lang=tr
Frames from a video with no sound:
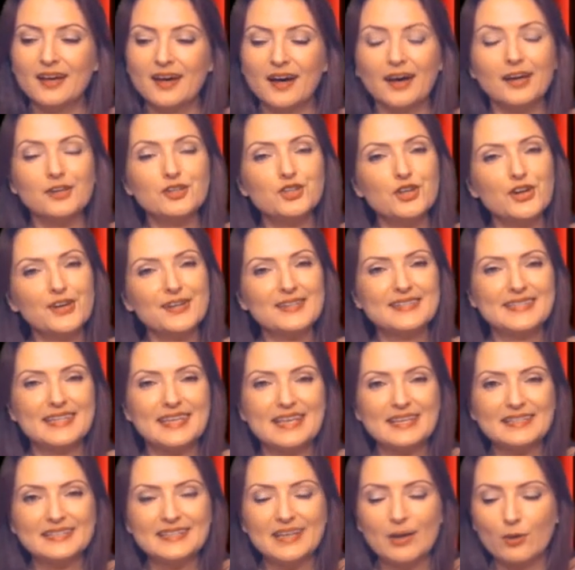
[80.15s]
Ancak
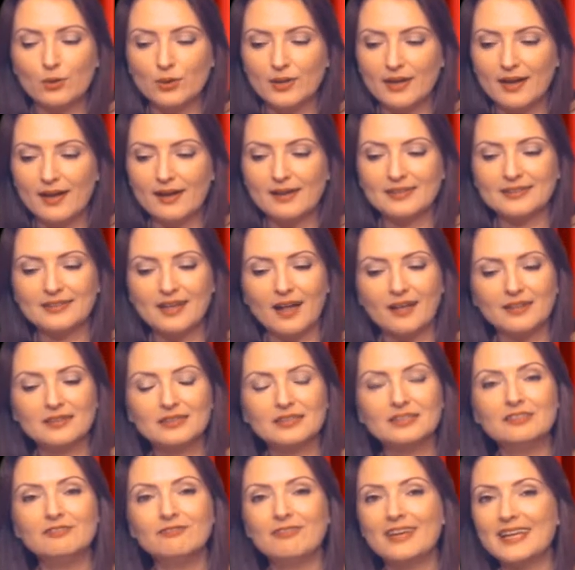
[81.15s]
zihinsel olarak
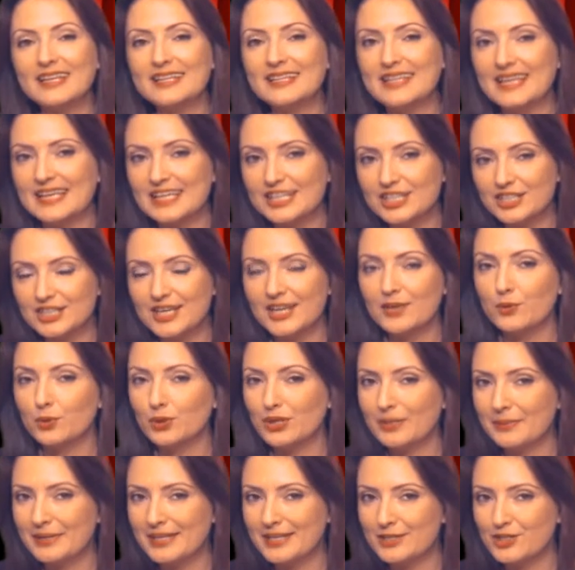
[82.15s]
dalgın ve değişken
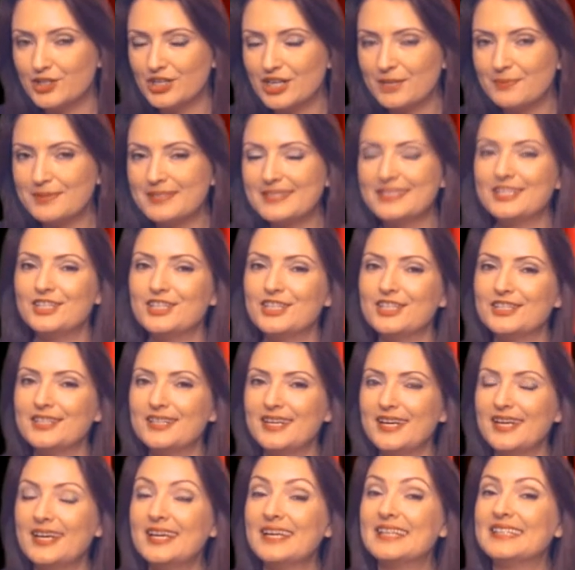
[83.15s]
olabileceğimiz için
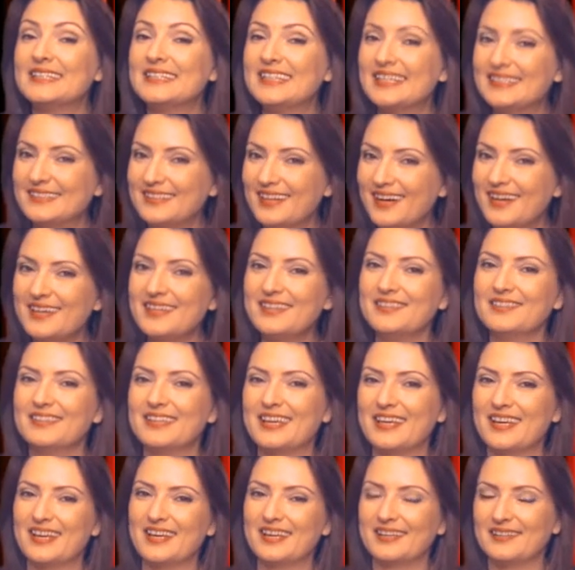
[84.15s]
detay
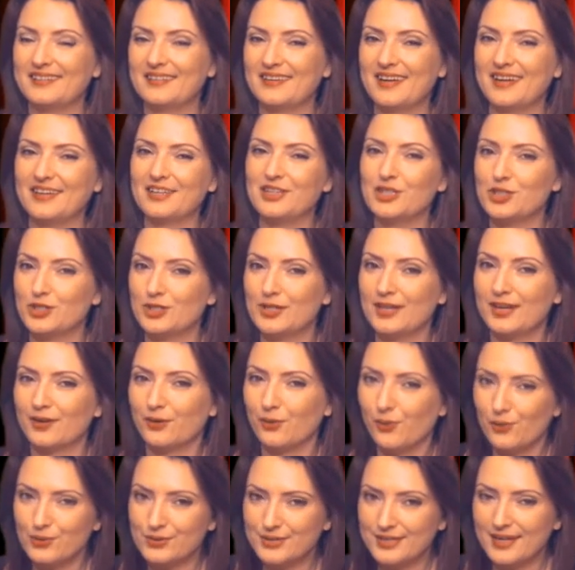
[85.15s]
gerektiren işlere
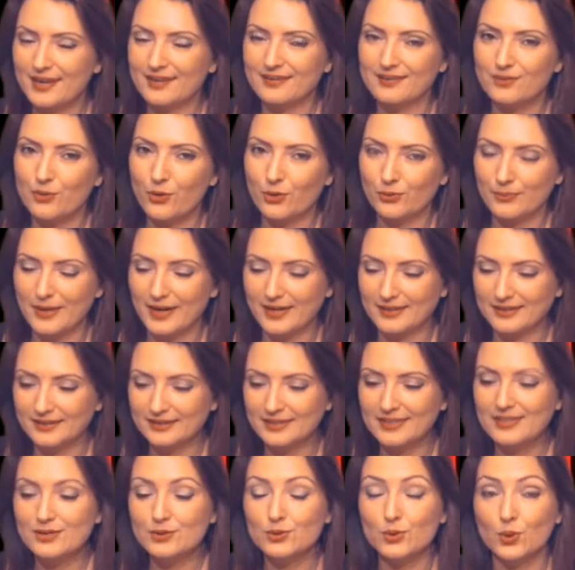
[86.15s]
konsantre olmakta
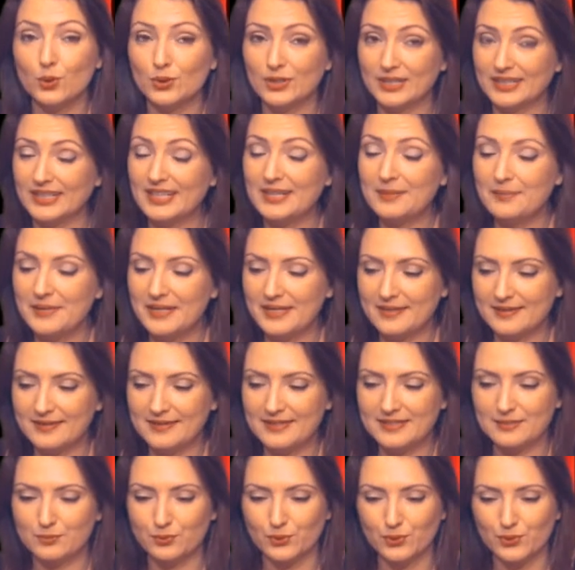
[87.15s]
da
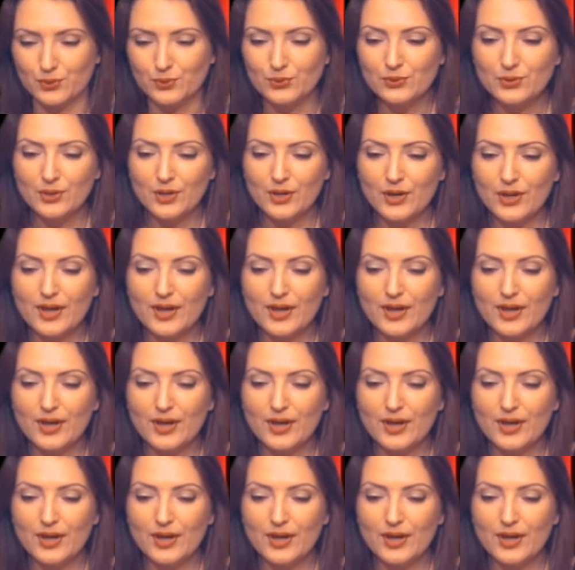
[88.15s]
zorlanabiliriz bugün.